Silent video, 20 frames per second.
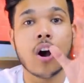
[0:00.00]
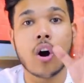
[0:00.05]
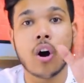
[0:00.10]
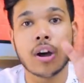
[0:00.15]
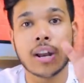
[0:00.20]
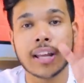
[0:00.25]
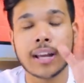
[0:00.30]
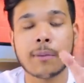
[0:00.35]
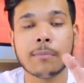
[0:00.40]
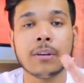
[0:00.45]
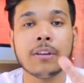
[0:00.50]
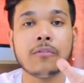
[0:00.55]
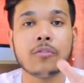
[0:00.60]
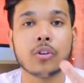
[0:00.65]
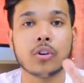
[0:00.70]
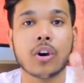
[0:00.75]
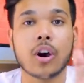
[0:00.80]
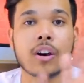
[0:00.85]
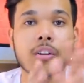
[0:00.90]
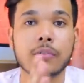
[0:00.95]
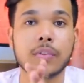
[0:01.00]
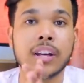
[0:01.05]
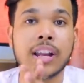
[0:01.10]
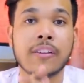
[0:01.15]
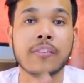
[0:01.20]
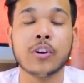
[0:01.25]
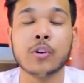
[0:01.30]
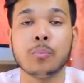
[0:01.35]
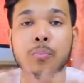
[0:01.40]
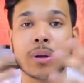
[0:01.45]
और एक अपनी फोटोग्राफी
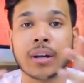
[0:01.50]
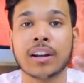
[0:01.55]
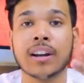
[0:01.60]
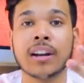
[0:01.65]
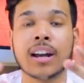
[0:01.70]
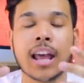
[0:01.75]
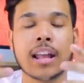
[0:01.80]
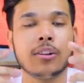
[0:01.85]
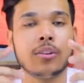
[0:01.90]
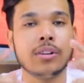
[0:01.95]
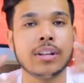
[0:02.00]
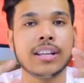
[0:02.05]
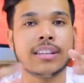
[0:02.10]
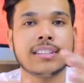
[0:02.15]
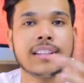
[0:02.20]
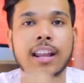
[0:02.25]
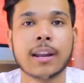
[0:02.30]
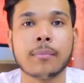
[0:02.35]
लेवल ऊपर करना है तो डी